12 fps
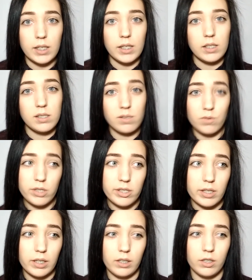И
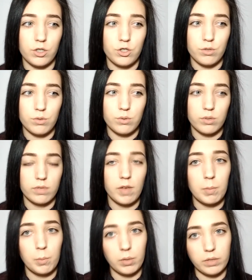сегодня я хочу с
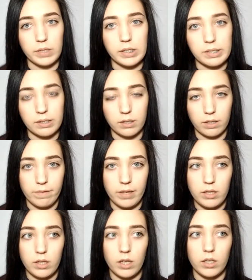вами поговорить
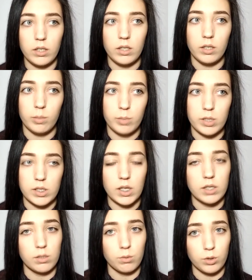откровенно и
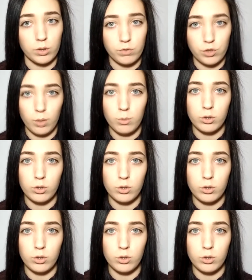признаться кое в чем,